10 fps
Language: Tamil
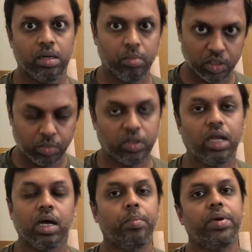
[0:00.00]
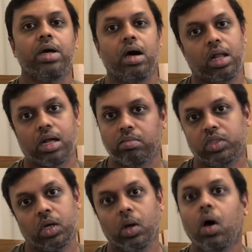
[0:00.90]
முத முதல்ல கம்பெனி யார்
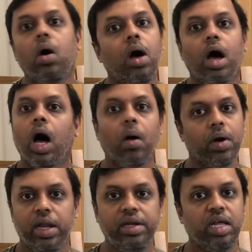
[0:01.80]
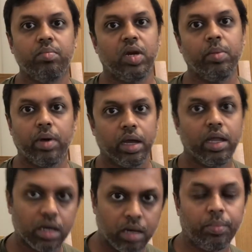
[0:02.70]
ஆரம்பித்தாங்களோ அவங்க ரீட்டைன் பண்ணிப்பாங்க
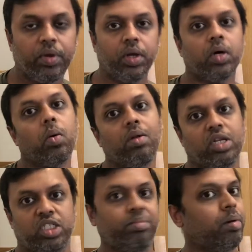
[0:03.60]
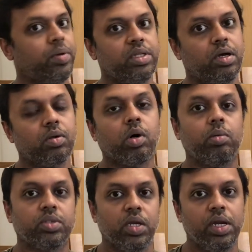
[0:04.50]
ஏன்னா கம்பெனியோட ஓனர்ஷிப் அப்படி தான்
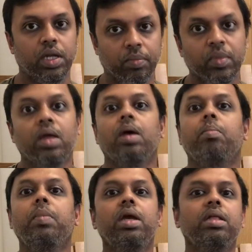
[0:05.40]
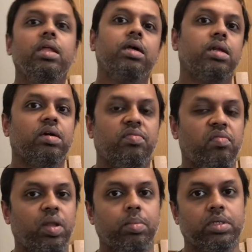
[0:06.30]
இருக்கும்னு சொல்லிட்டு மீதி இருக்கிற
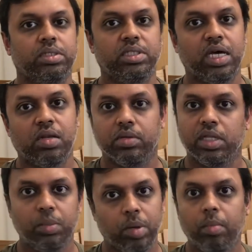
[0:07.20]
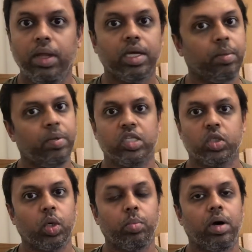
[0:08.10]
ஃபிஃப்டி பர்சன்ட் ஷேரை வந்துட்டு பப்ளிக்கு பிரித்து
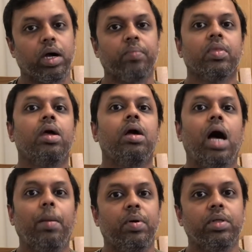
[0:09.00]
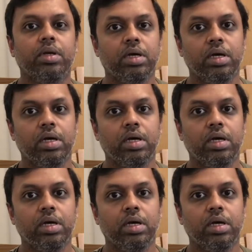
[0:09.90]
கொடுப்பாங்க அப்போ வந்து